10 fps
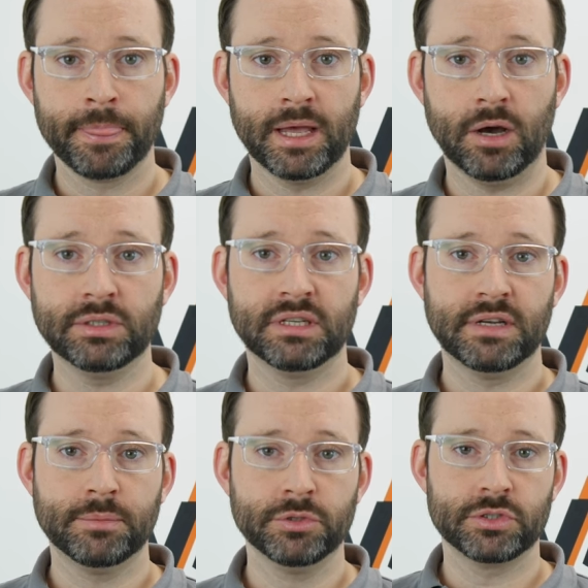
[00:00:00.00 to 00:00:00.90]
Auch der
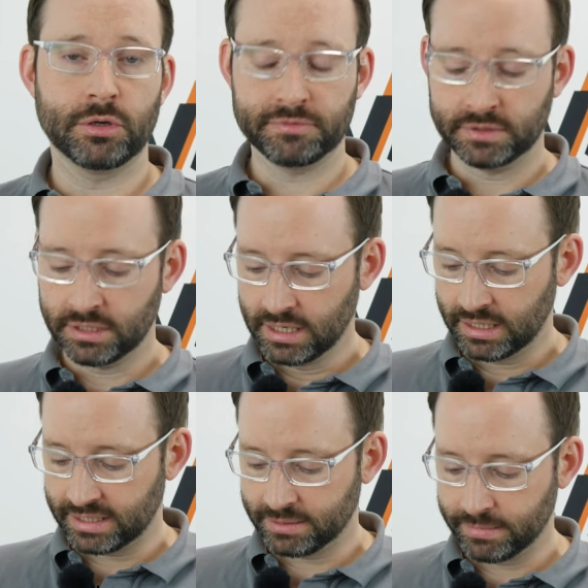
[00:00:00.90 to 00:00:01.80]
Wermutstropfen,
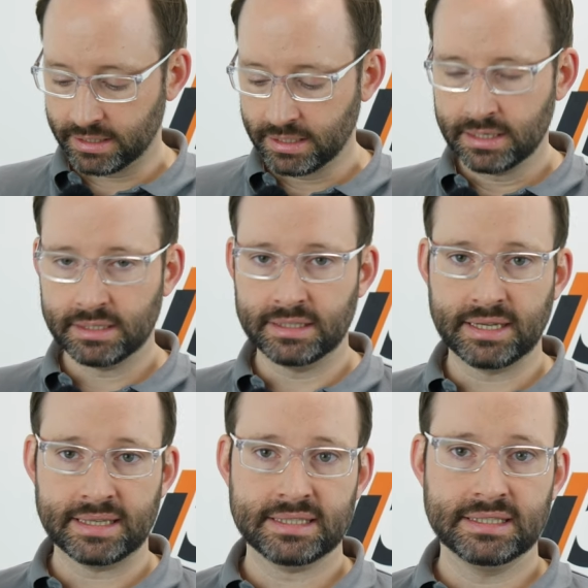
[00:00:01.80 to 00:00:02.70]
dass man die
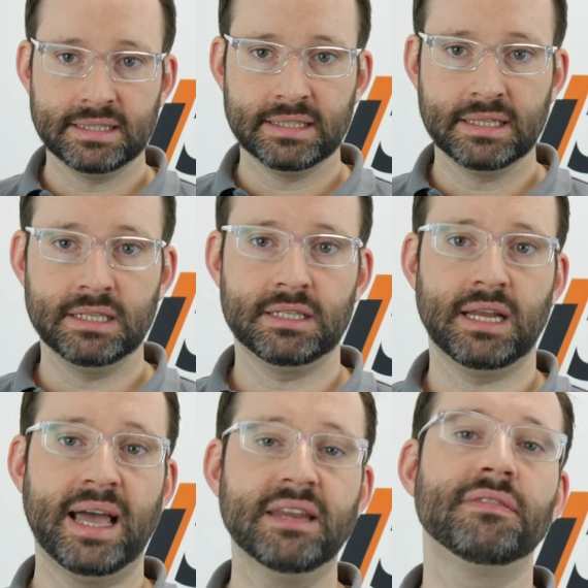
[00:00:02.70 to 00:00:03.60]
Tasten nicht
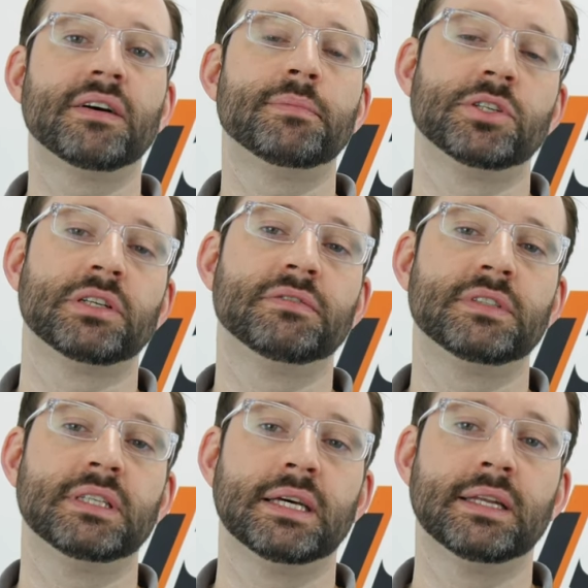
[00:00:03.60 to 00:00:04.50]
einfach
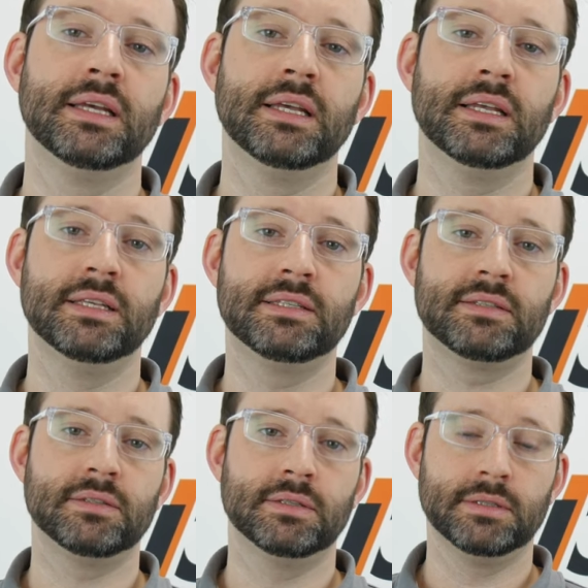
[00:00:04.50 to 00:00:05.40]
beschriften kann,
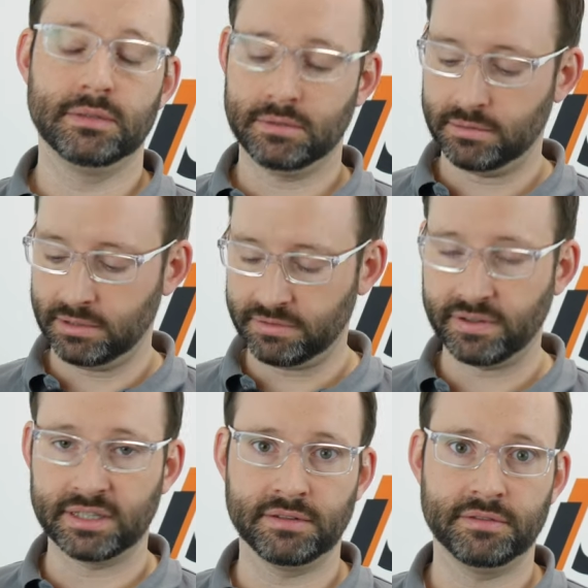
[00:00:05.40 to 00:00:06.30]
ist, äh, ist
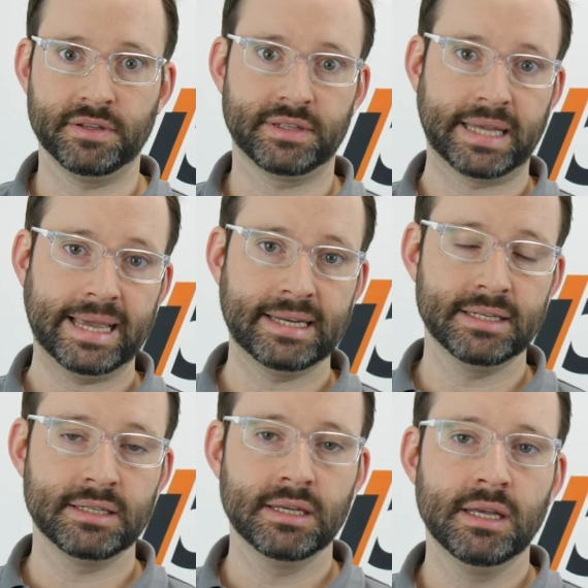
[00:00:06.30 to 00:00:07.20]

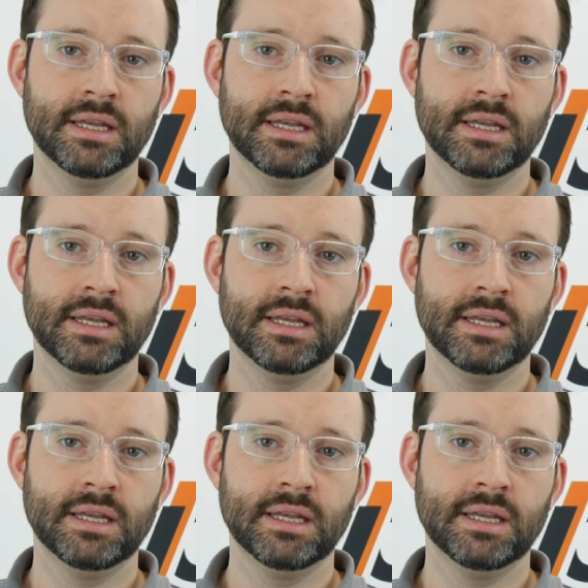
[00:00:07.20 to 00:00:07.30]
verträglich.